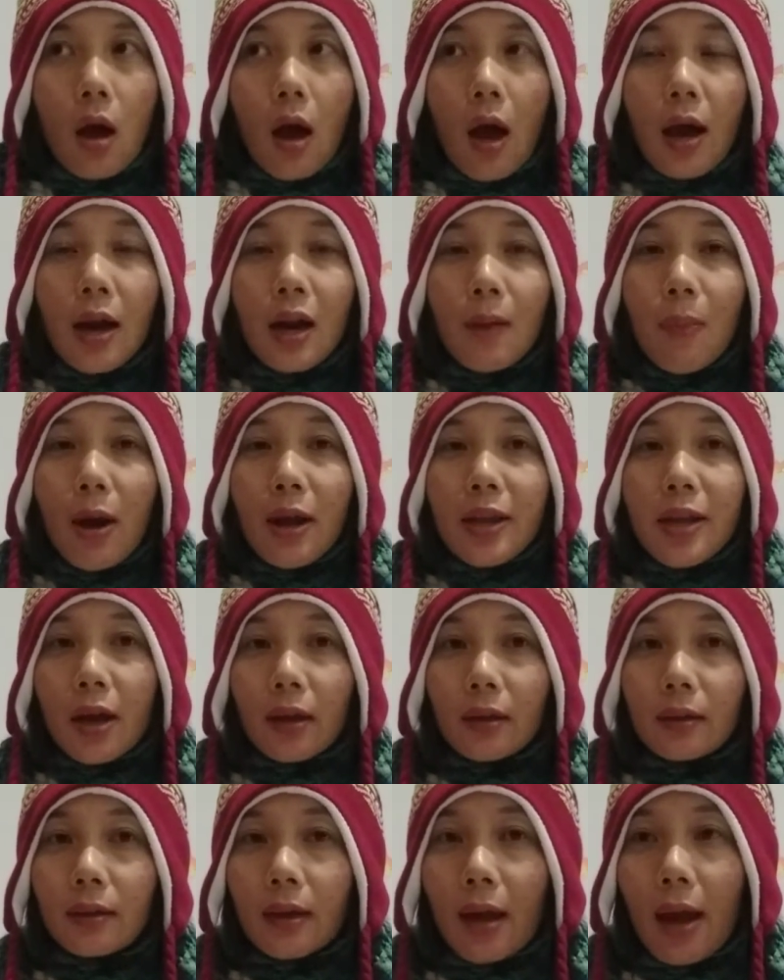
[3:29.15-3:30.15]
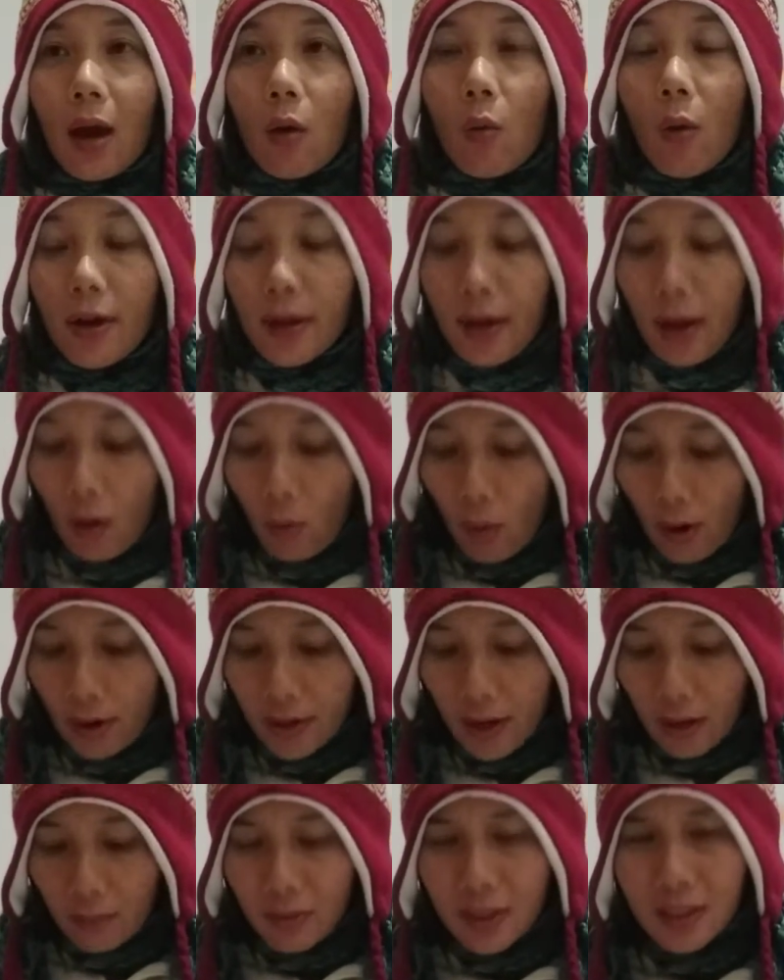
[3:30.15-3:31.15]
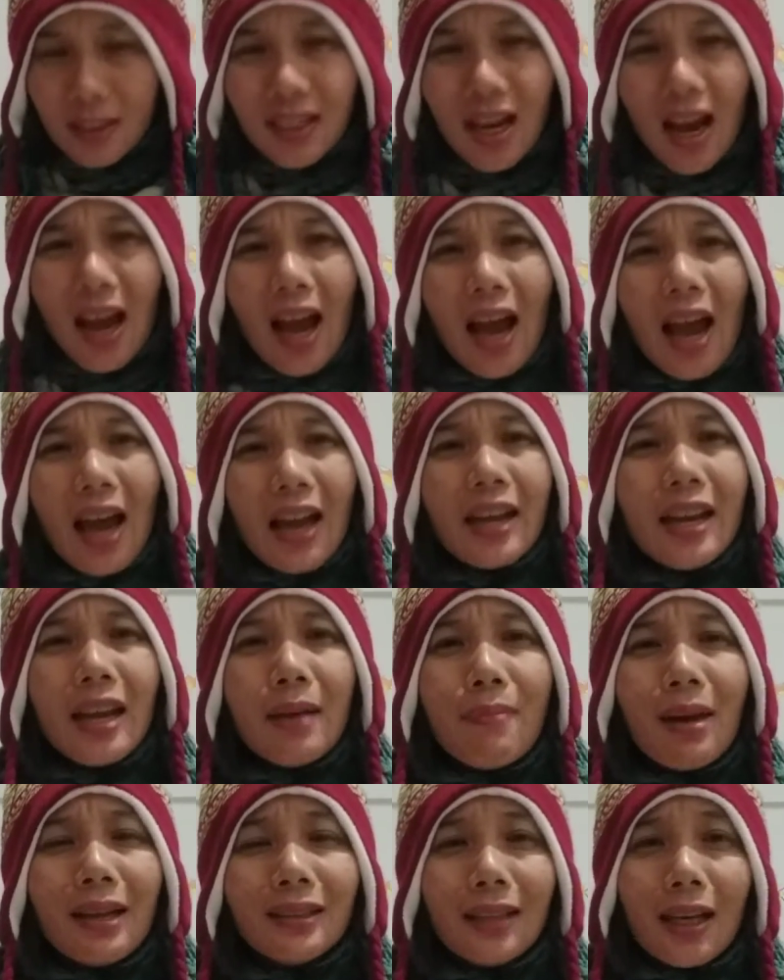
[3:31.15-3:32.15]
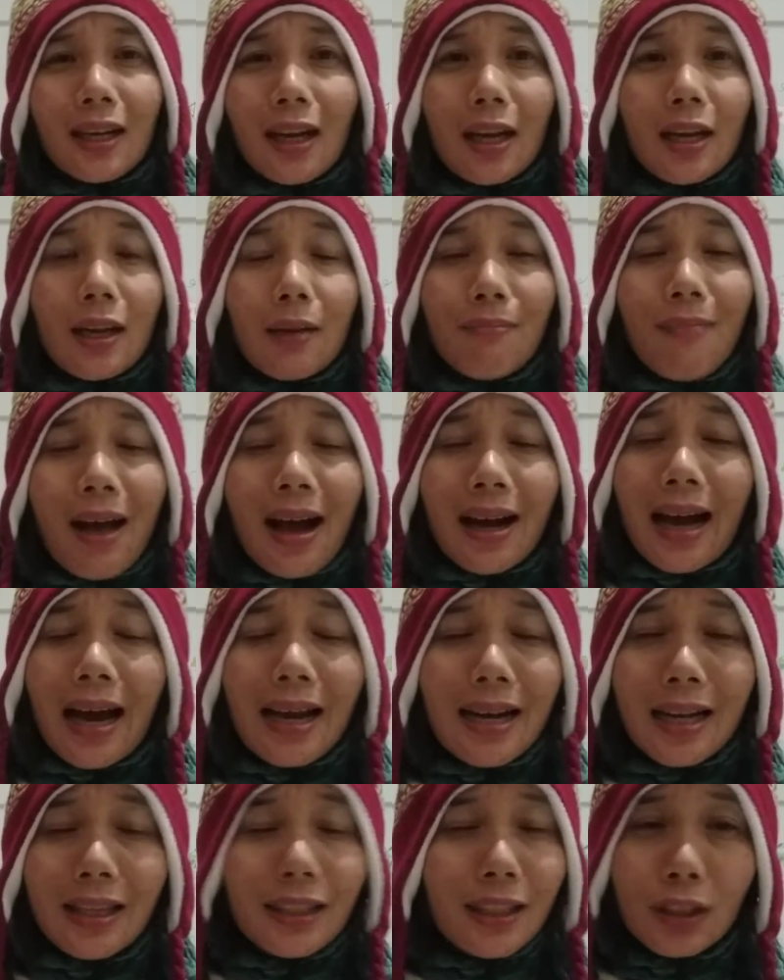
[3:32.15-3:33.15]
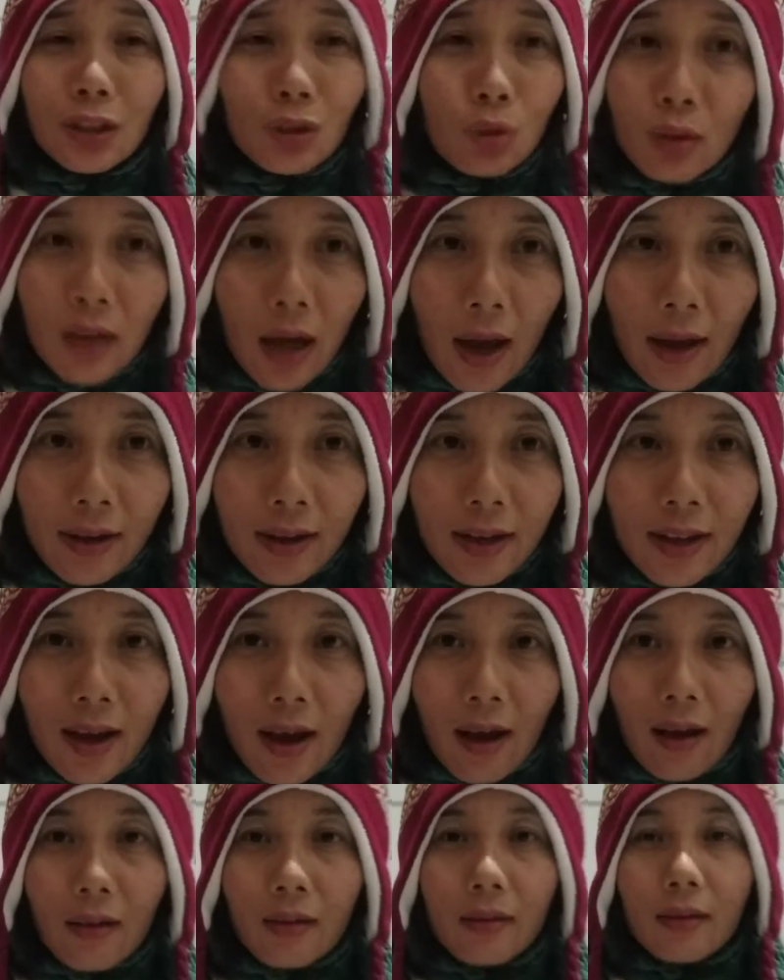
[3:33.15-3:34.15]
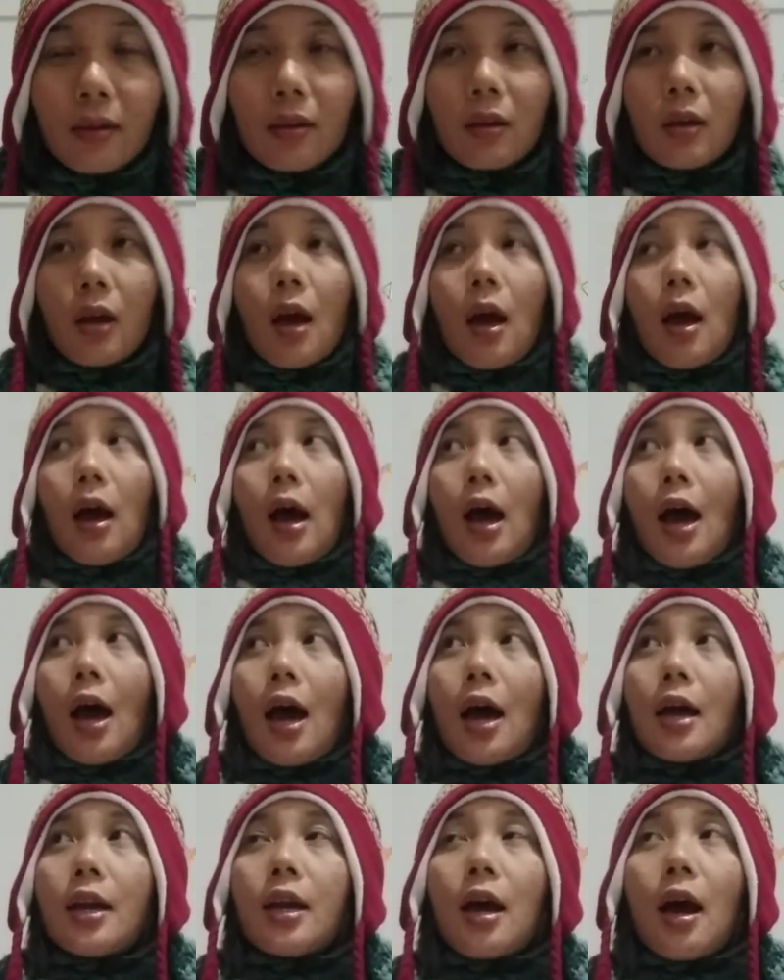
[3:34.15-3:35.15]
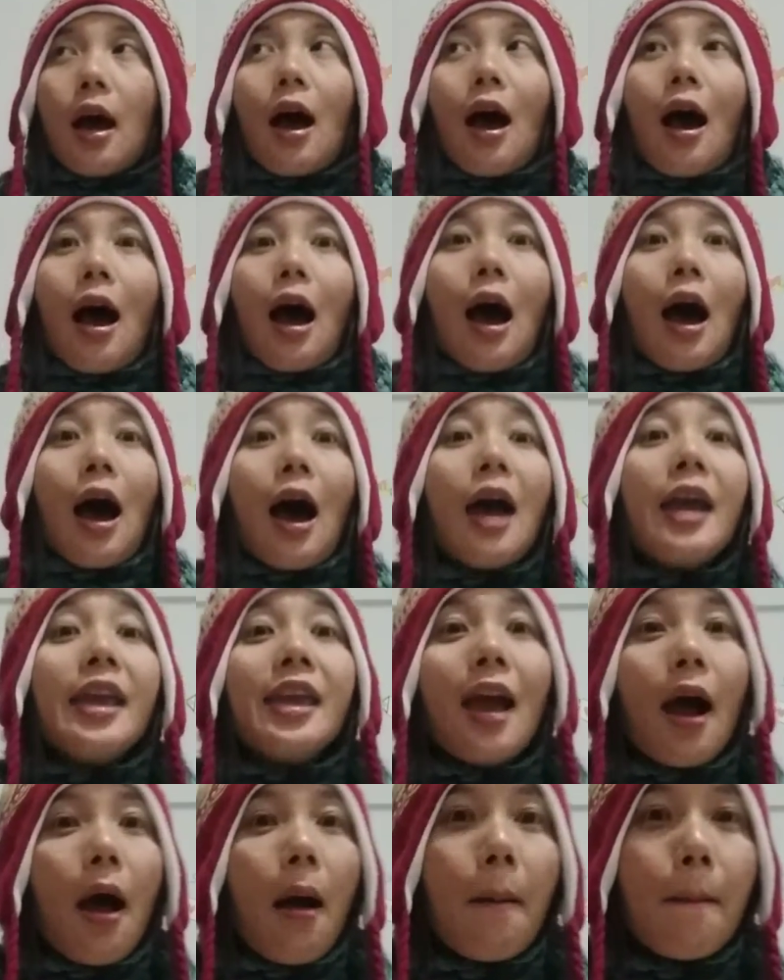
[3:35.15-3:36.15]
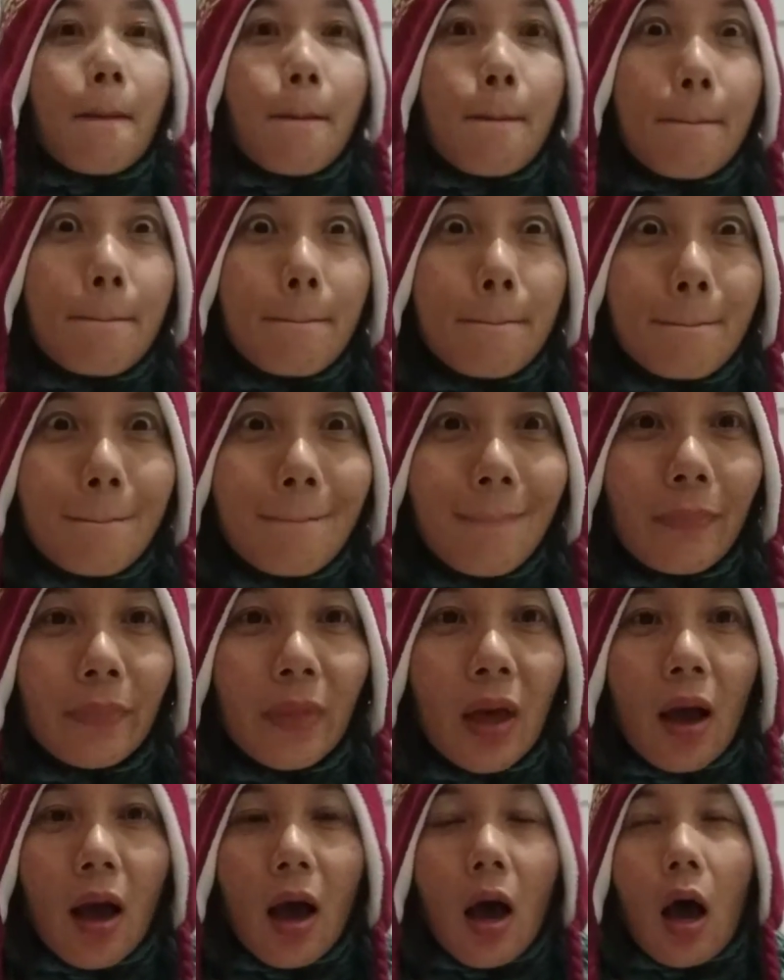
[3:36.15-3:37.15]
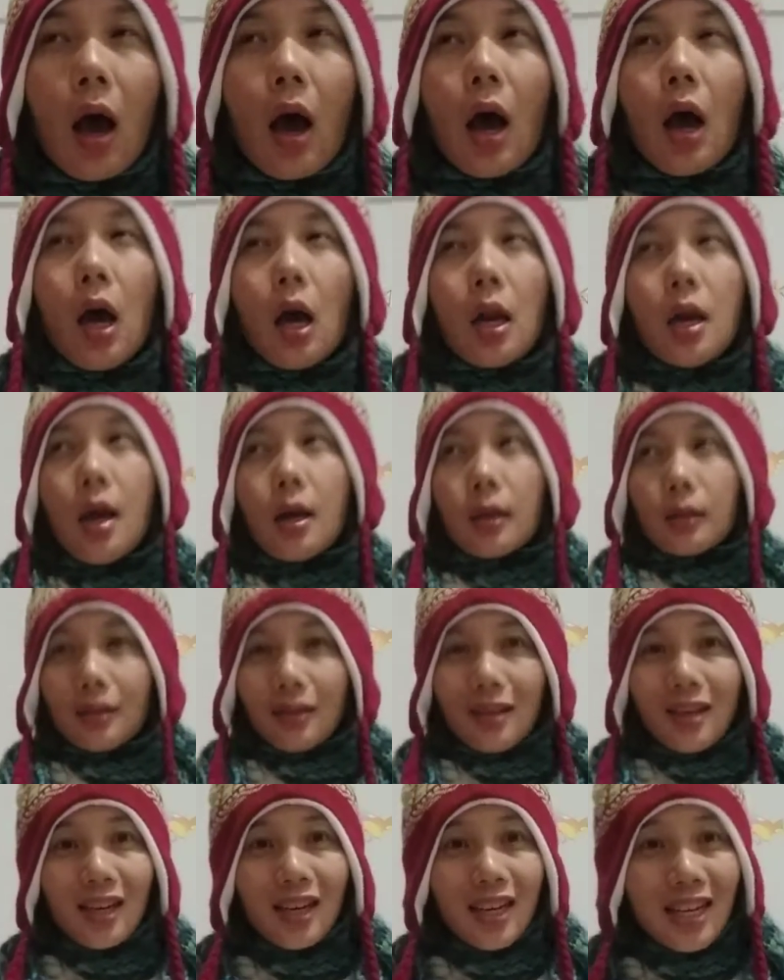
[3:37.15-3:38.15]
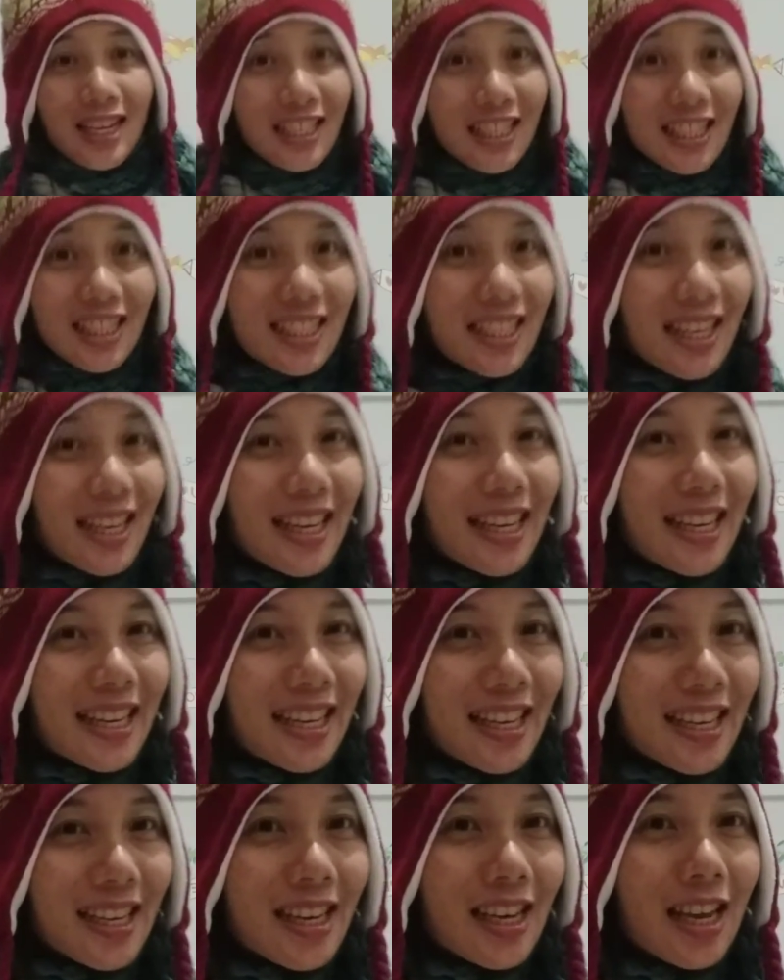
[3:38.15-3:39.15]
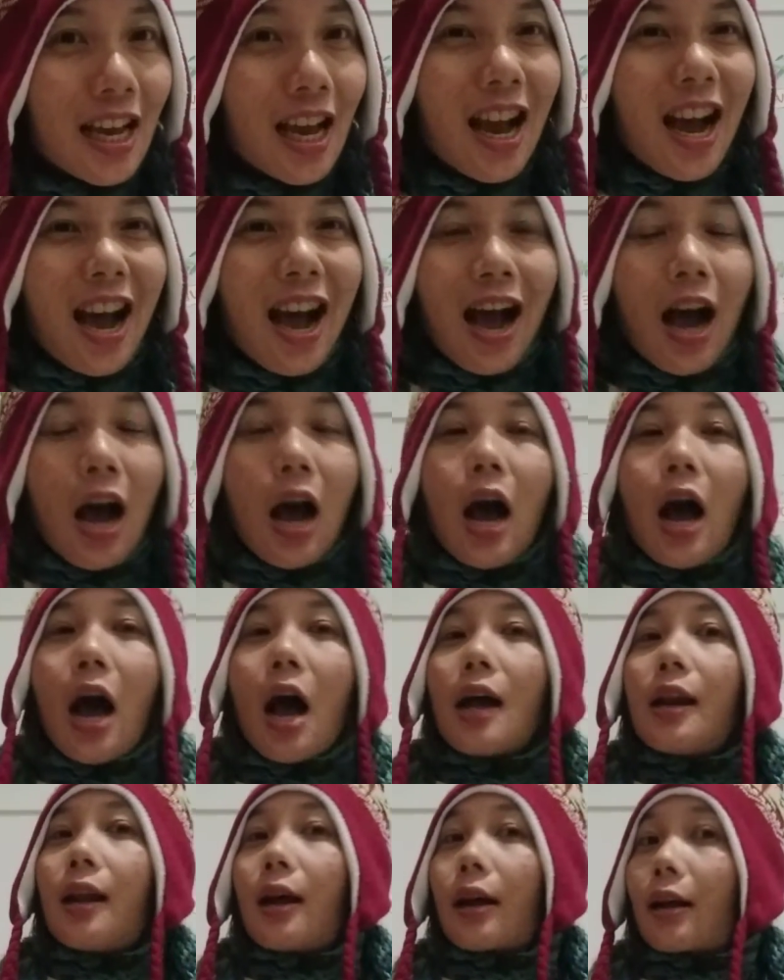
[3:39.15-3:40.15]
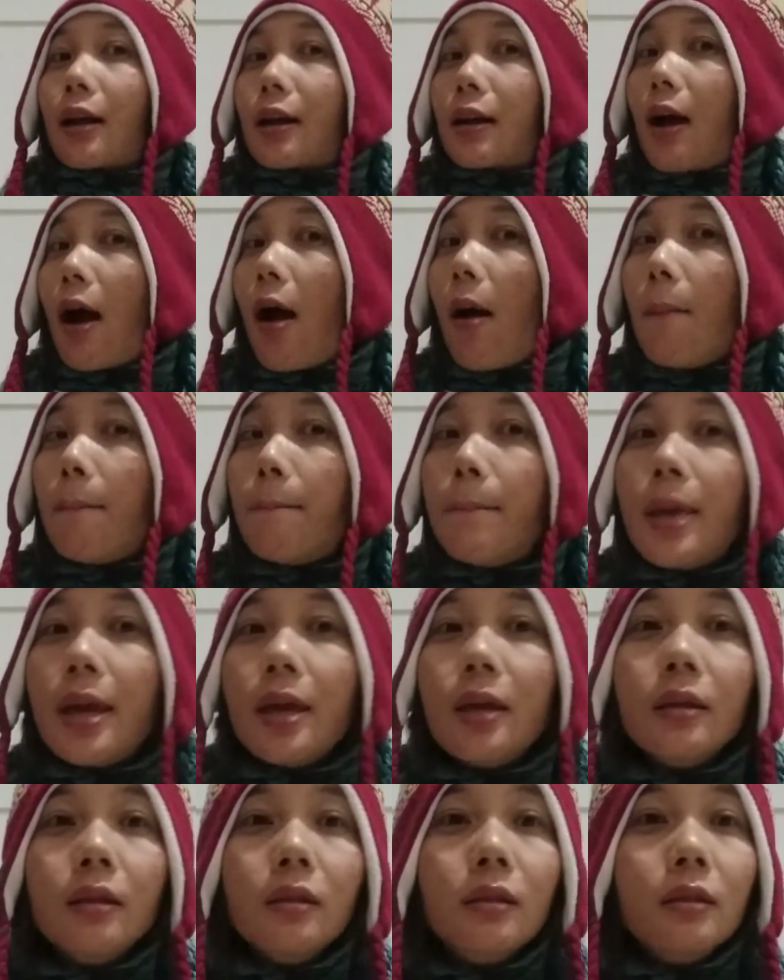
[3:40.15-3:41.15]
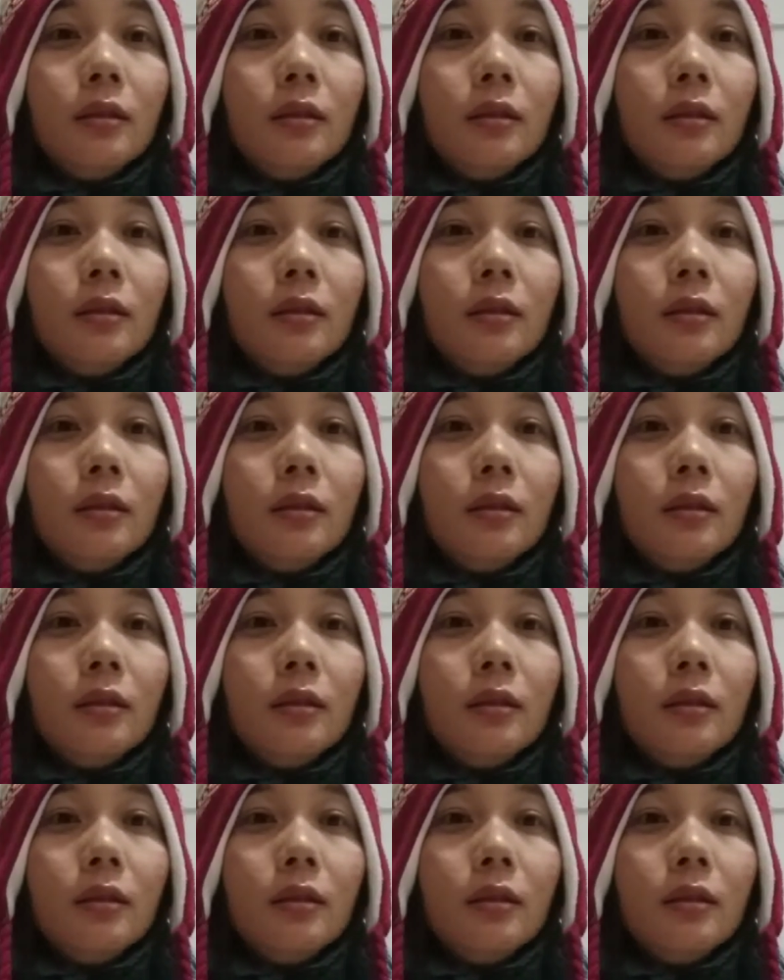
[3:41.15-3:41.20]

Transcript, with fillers: ada banyak hewan-hewan yang menjadi masakan makanan kesukaan dia ada ayam ada kelinci ada kambing